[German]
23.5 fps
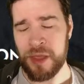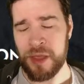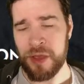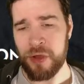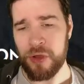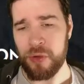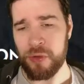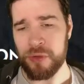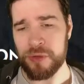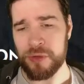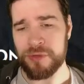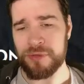
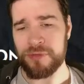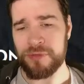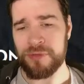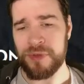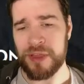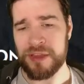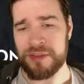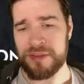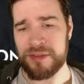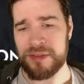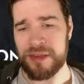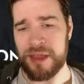Und
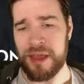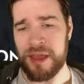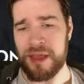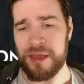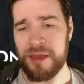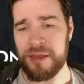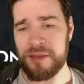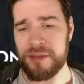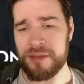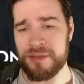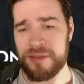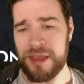was
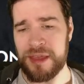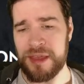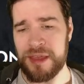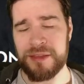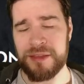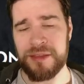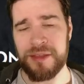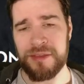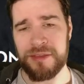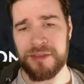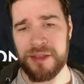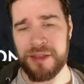da sehr
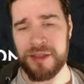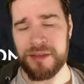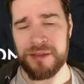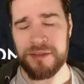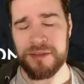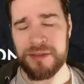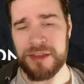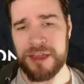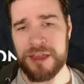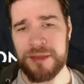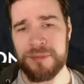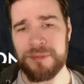interessant
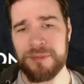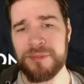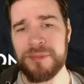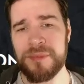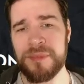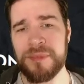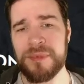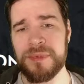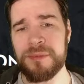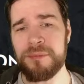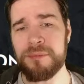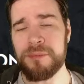ist, eben
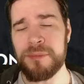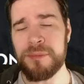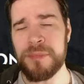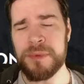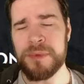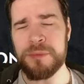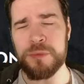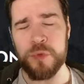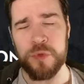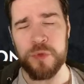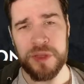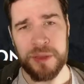
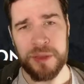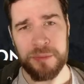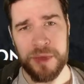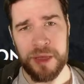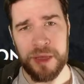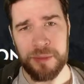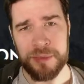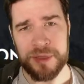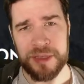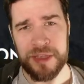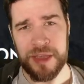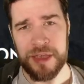im
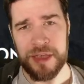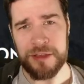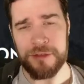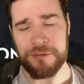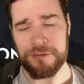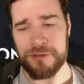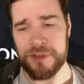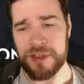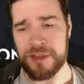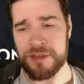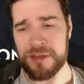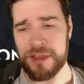Zusammenhang mit der
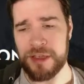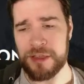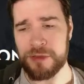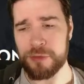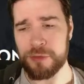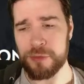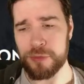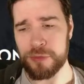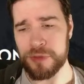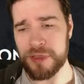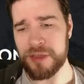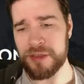
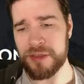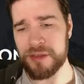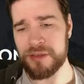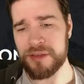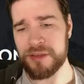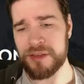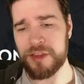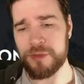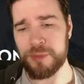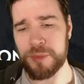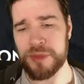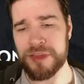NFT-Technologie,
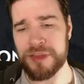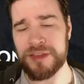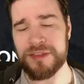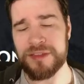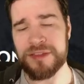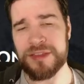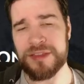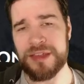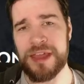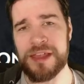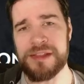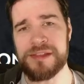ist, dass man
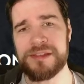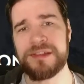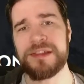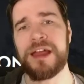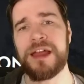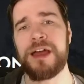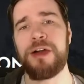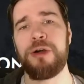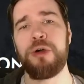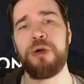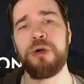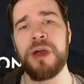diese
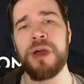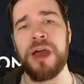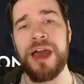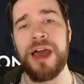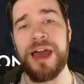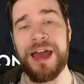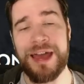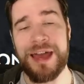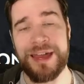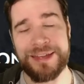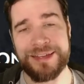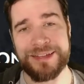Helden auch
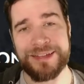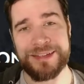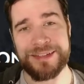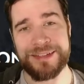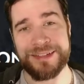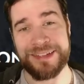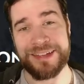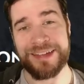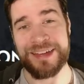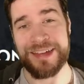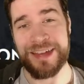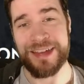
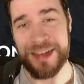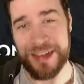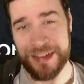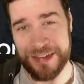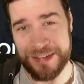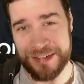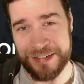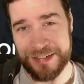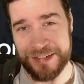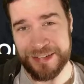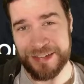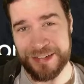handeln
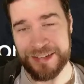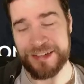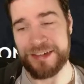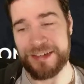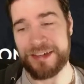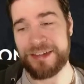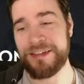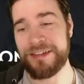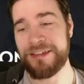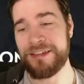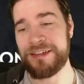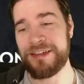kann.
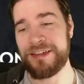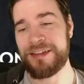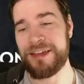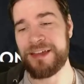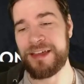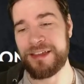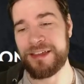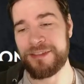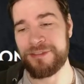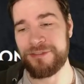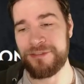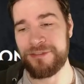Ja, das
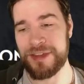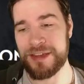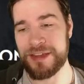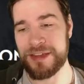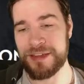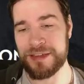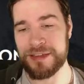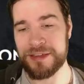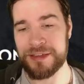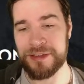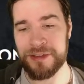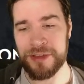heißt, wenn
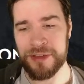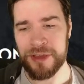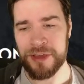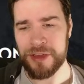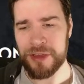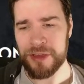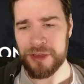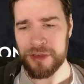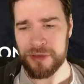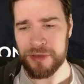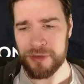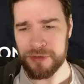ihr hier
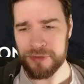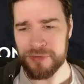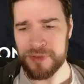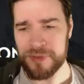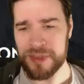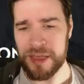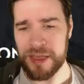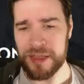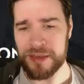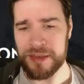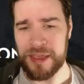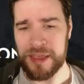
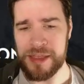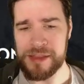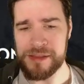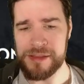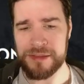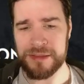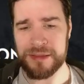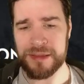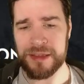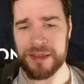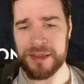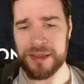irgendwie an
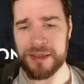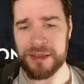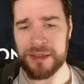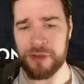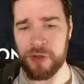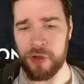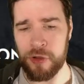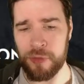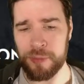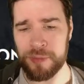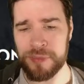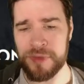Helden
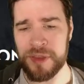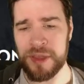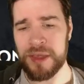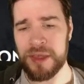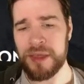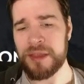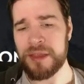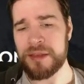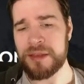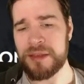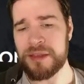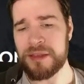kommt,
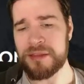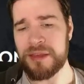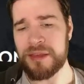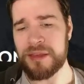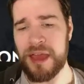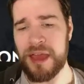die sehr